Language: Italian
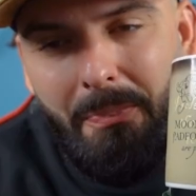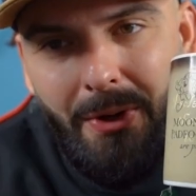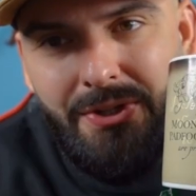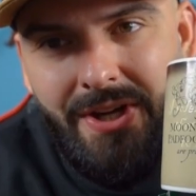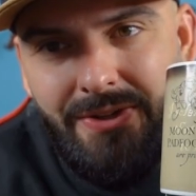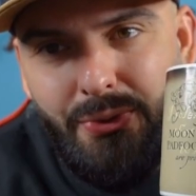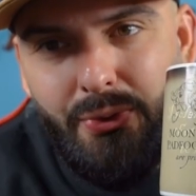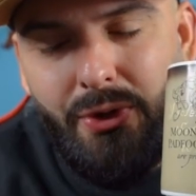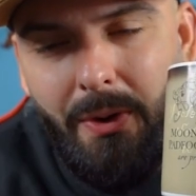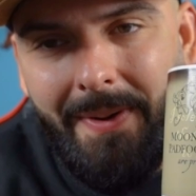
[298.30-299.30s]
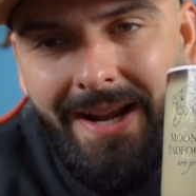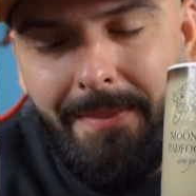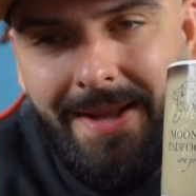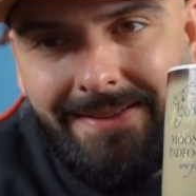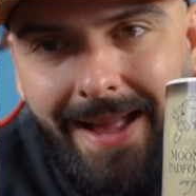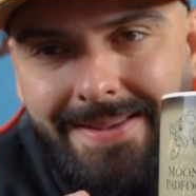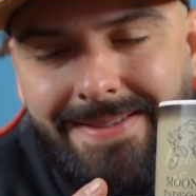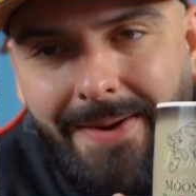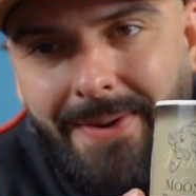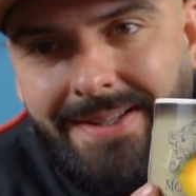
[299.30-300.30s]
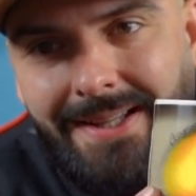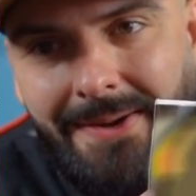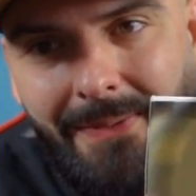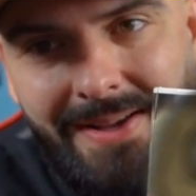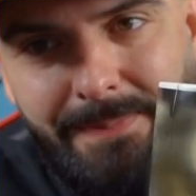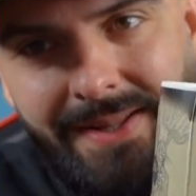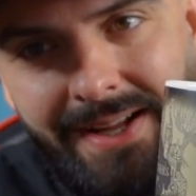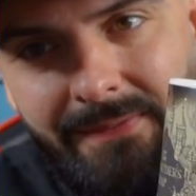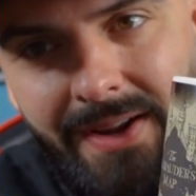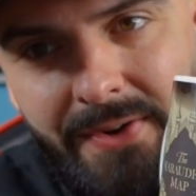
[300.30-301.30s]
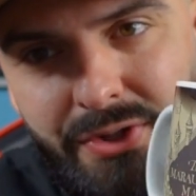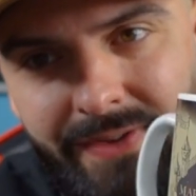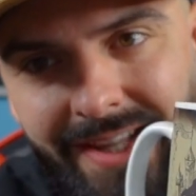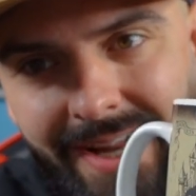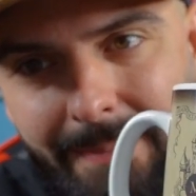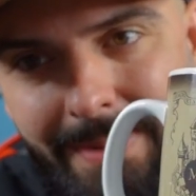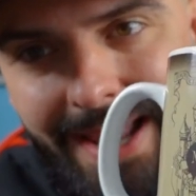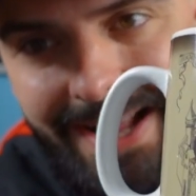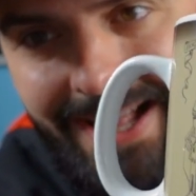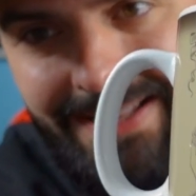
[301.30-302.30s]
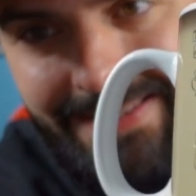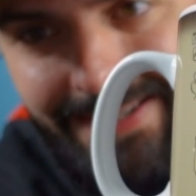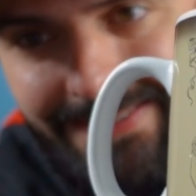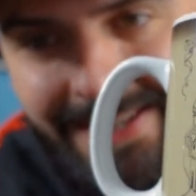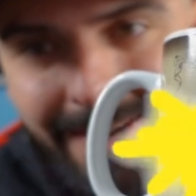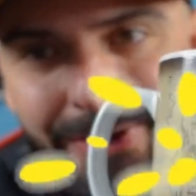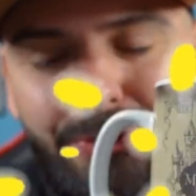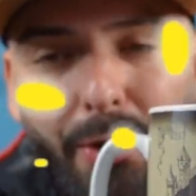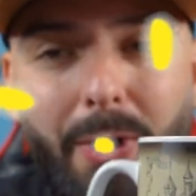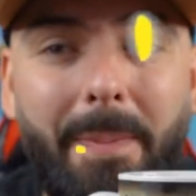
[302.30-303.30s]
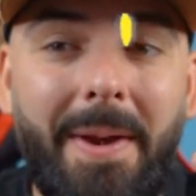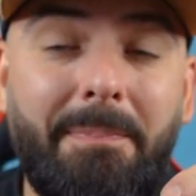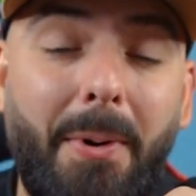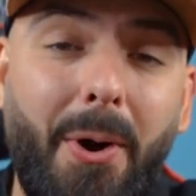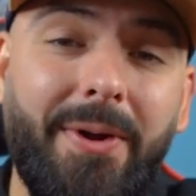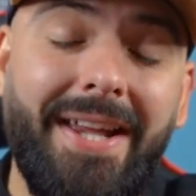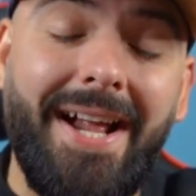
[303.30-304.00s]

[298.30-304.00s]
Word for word: pollice in su solo per la mia tazza, guardate qua, aspetta che ve la faccio vedere che è bella calda. Solo per pochi